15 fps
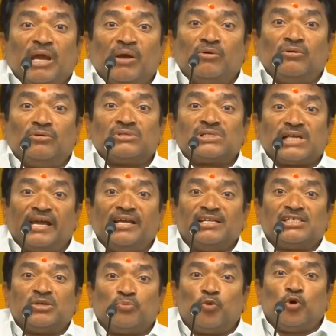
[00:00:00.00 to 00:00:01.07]
మేము
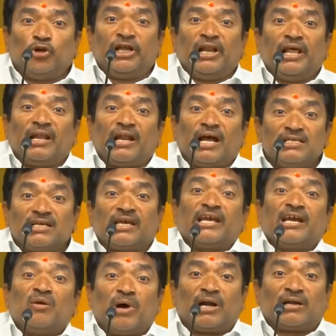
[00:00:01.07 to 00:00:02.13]
సహించి పోనీలే
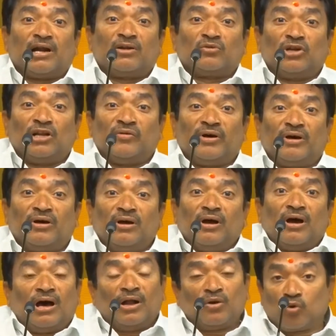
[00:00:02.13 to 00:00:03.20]
రాజకీయంగా మాట్లాడుతున్నామా
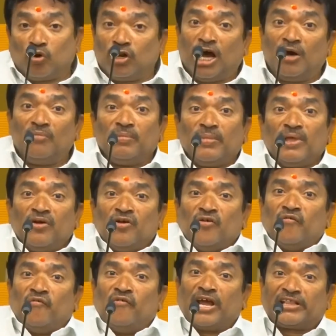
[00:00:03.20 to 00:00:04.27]
అనుకున్నాం
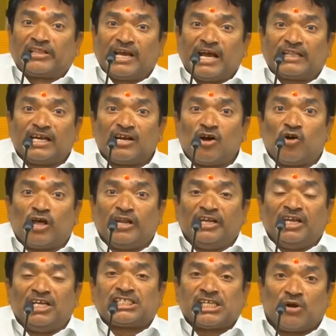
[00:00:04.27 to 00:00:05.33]
వ్యక్తిగతంగా కూడా
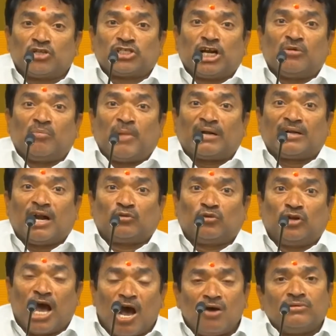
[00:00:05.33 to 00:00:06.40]
నీ ఇష్టం వచ్చినట్టు
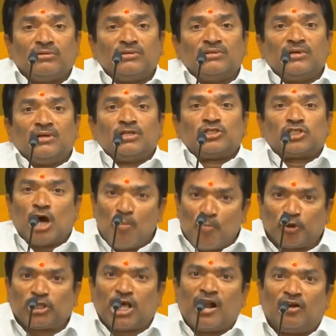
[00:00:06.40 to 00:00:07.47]
మాట్లాడుతున్నావు
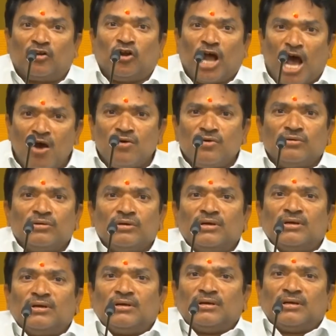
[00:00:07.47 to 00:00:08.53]
చంపుతానంటున్నావు
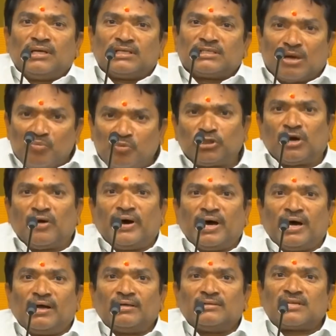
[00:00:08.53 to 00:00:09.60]
చంపుతావా
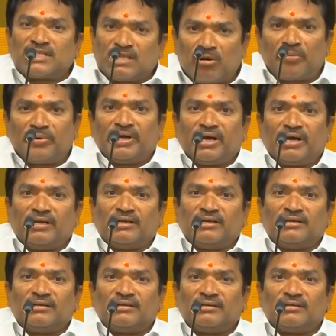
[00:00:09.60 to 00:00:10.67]
చంద్రబాబు నాయుడు గారిని
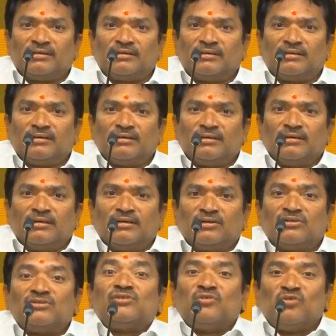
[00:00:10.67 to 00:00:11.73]

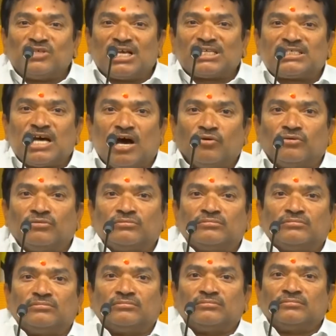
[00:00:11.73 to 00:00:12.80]
నువ్వు చస్తావు
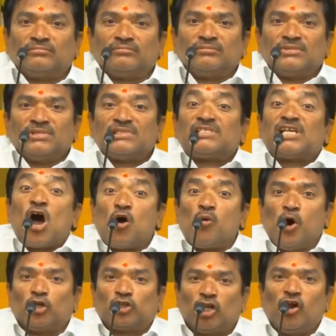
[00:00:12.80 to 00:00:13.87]
సావు
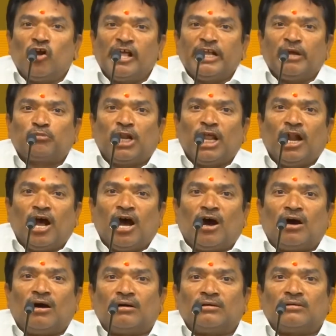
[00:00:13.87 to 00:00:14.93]
పోతున్నావు నేను చెప్తున్నాను